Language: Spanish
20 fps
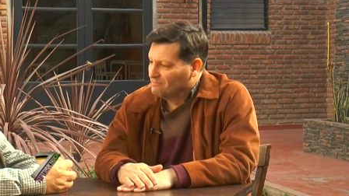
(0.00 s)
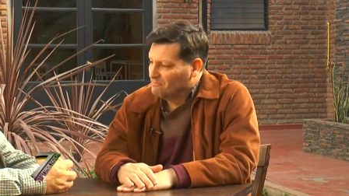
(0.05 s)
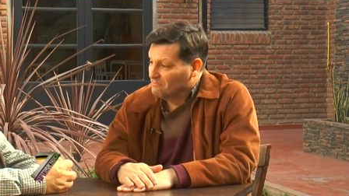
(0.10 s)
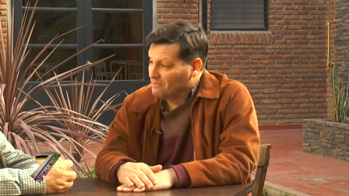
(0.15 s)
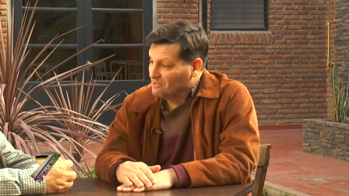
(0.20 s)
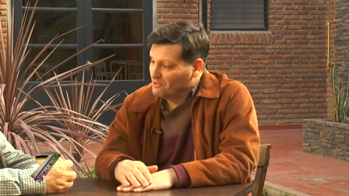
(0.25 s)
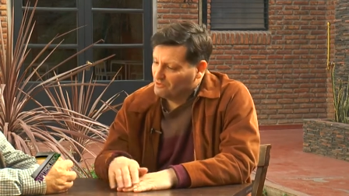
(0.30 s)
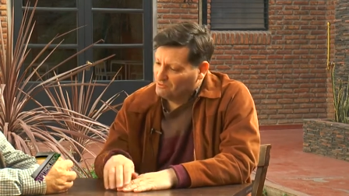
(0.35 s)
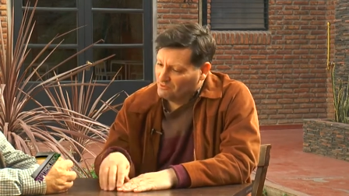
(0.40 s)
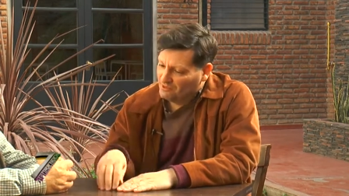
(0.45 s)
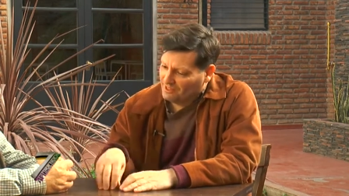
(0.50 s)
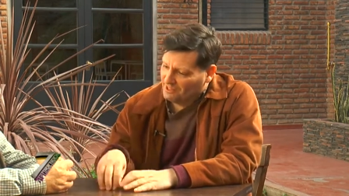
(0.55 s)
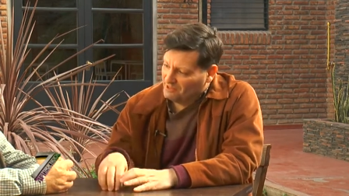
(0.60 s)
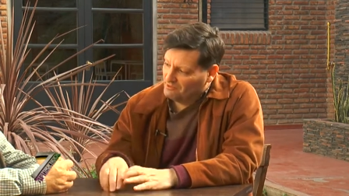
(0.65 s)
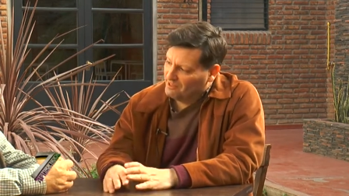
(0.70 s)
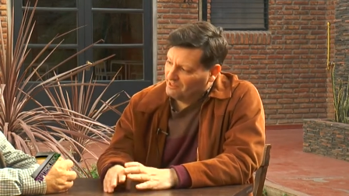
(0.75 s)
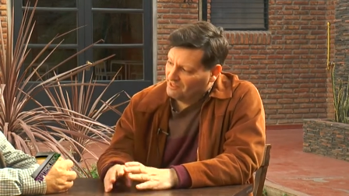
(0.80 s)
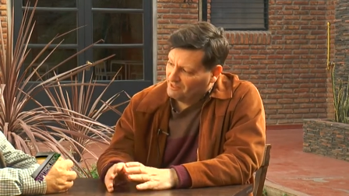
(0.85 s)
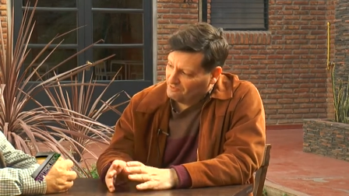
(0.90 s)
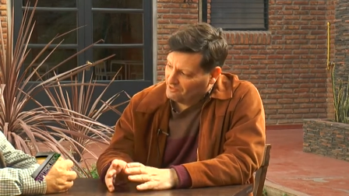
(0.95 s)
me dio como que
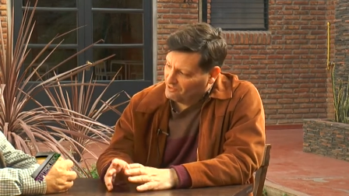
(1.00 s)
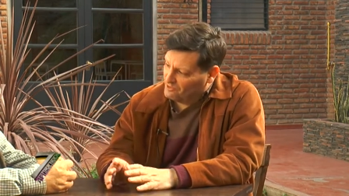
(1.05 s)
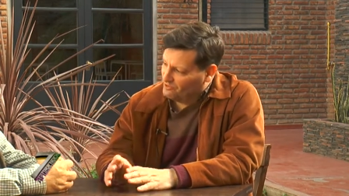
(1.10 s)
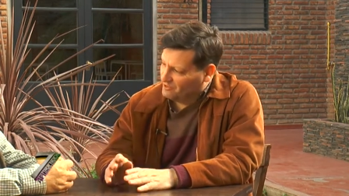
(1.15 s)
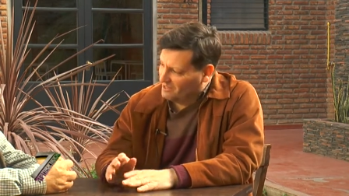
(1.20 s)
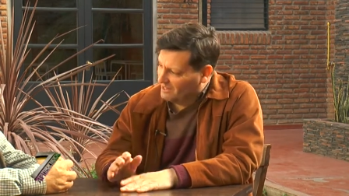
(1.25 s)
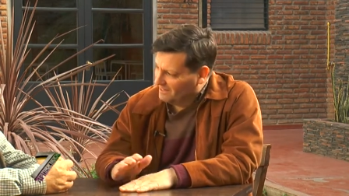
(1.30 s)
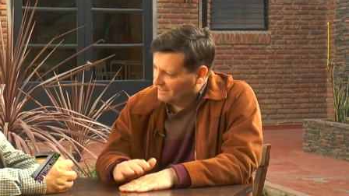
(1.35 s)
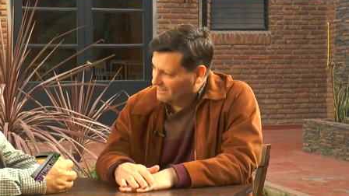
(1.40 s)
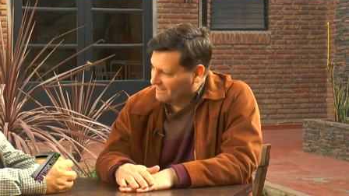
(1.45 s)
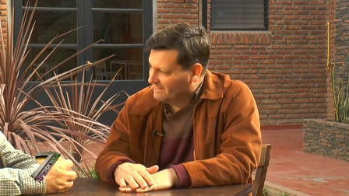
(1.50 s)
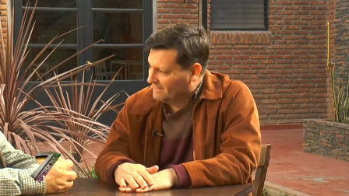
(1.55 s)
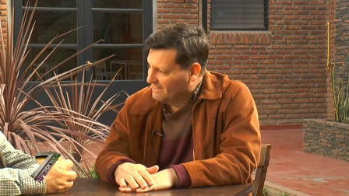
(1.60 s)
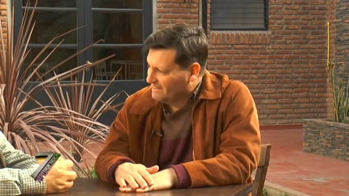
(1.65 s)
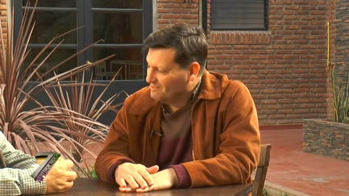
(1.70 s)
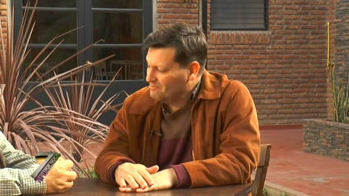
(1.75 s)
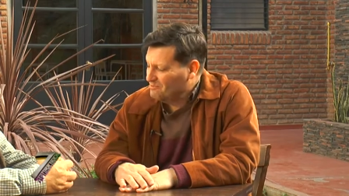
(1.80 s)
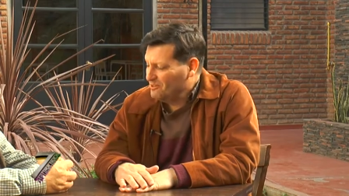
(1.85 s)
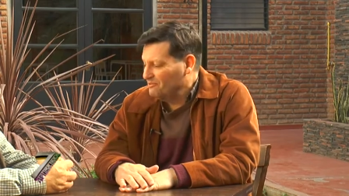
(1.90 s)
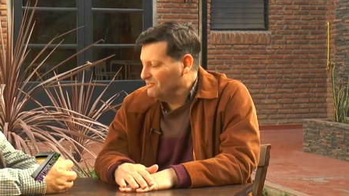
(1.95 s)
ibas de figura ahí.
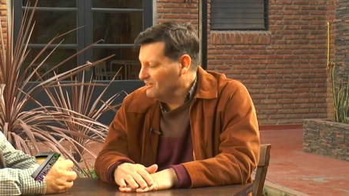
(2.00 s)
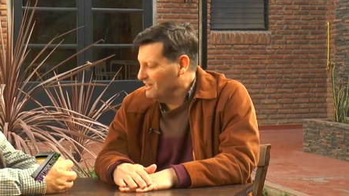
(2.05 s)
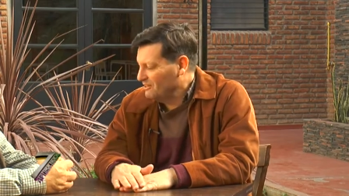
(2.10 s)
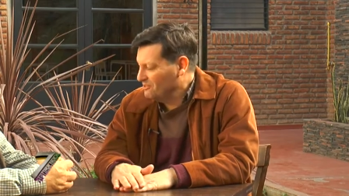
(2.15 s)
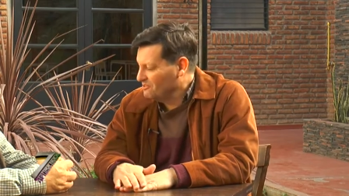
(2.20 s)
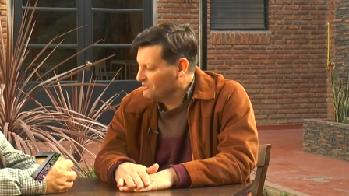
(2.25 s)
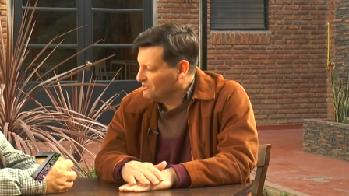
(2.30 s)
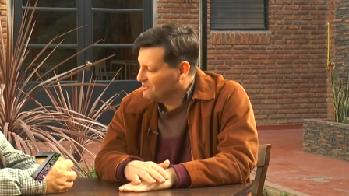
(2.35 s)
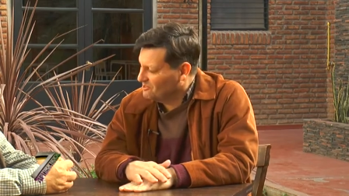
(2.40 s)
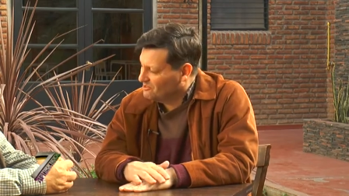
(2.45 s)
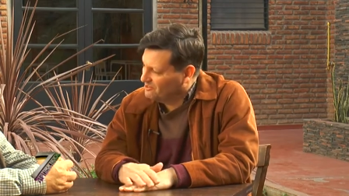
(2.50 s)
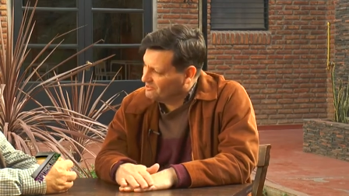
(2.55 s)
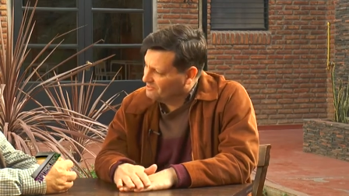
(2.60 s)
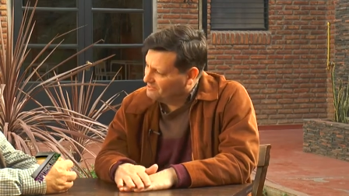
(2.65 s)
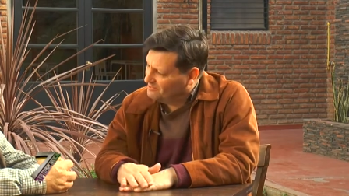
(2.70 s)
Pero al final no se dio.